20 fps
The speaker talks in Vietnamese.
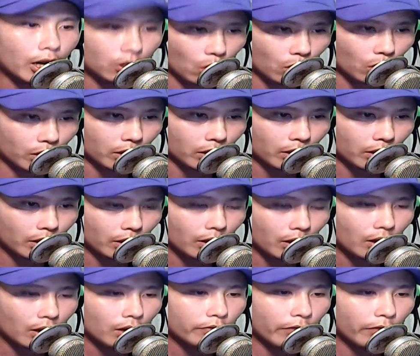rồi.
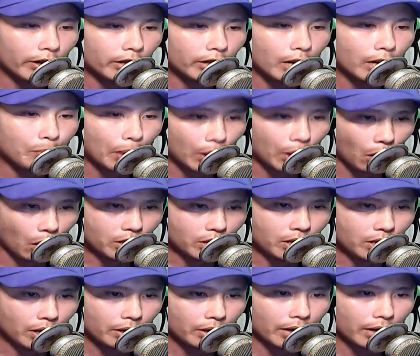Với ngươi mà nói,
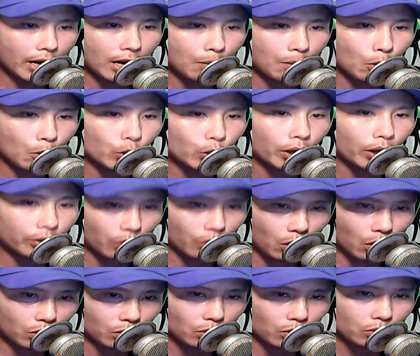đây là một chuyện
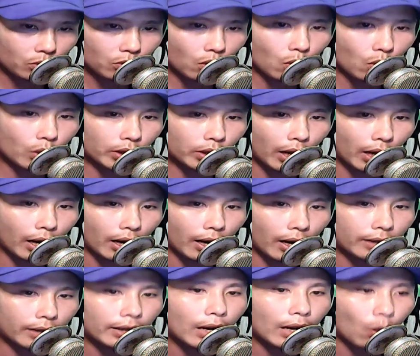tốt, cũng có thể là
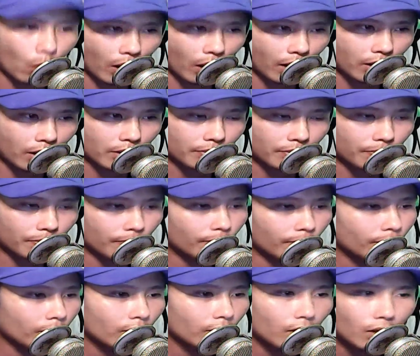tai họa
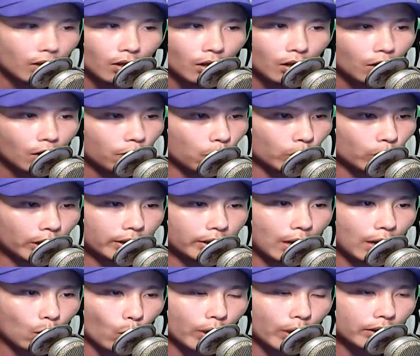phu nhất
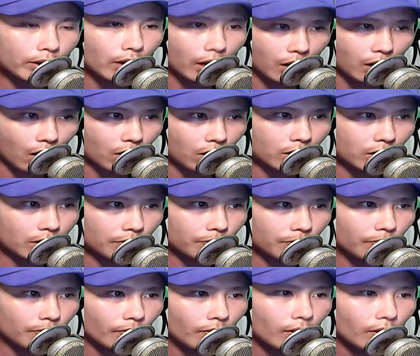đạo quân cười nói
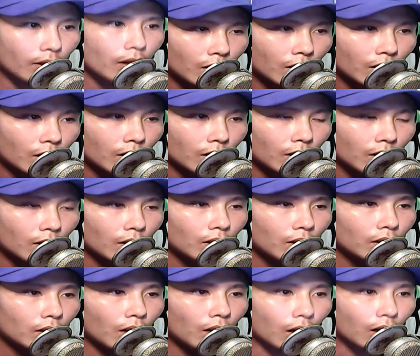
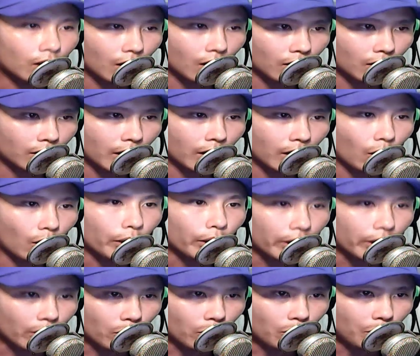thực lực khi còn
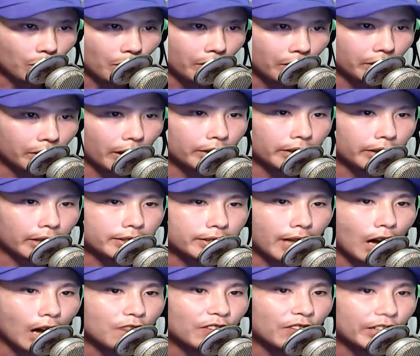yếu nên tránh
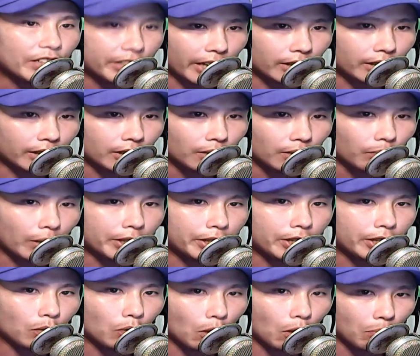xa phân tranh bên
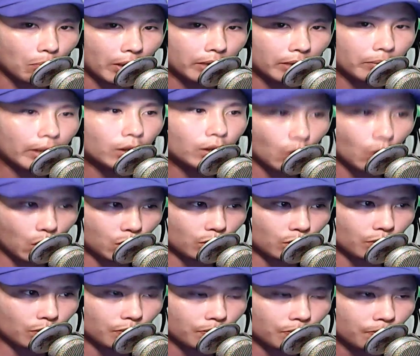trong đạo minh mới tốt